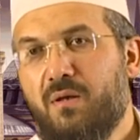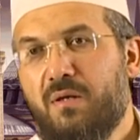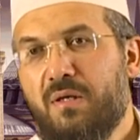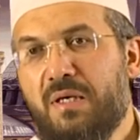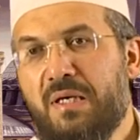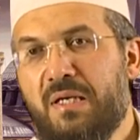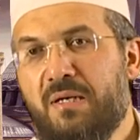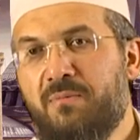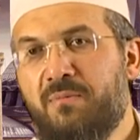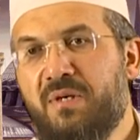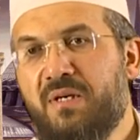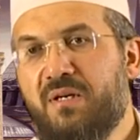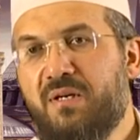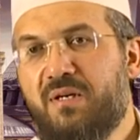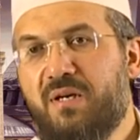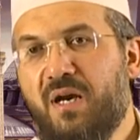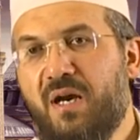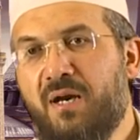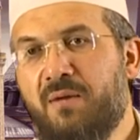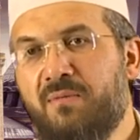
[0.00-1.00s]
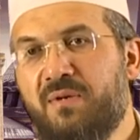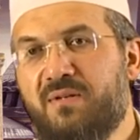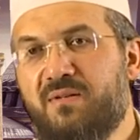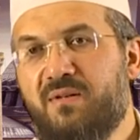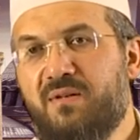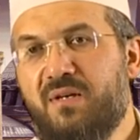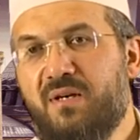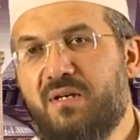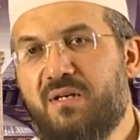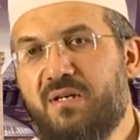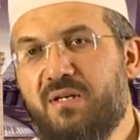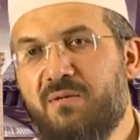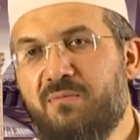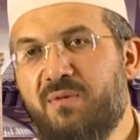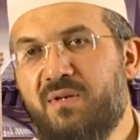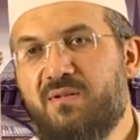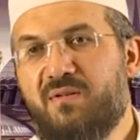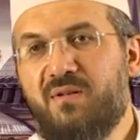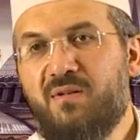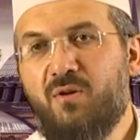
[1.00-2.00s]
ilmi kâmetine
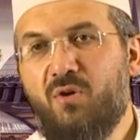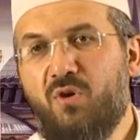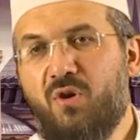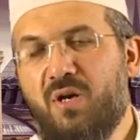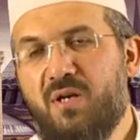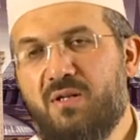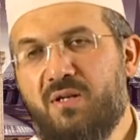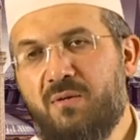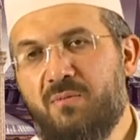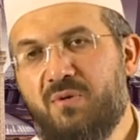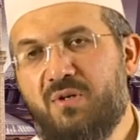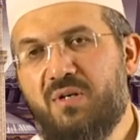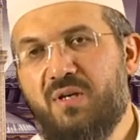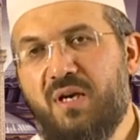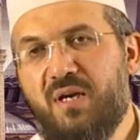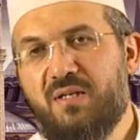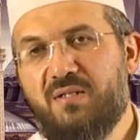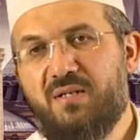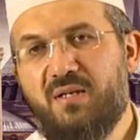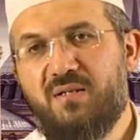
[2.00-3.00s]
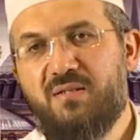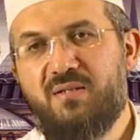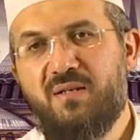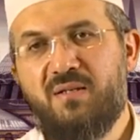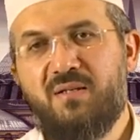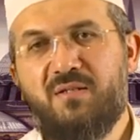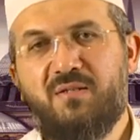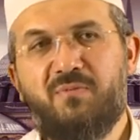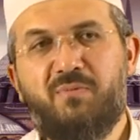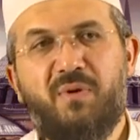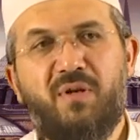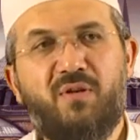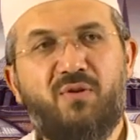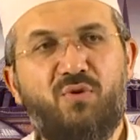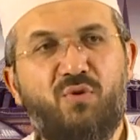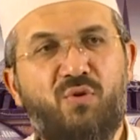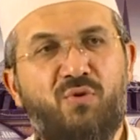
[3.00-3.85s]
kıymetine o adamı kıyas etseniz belki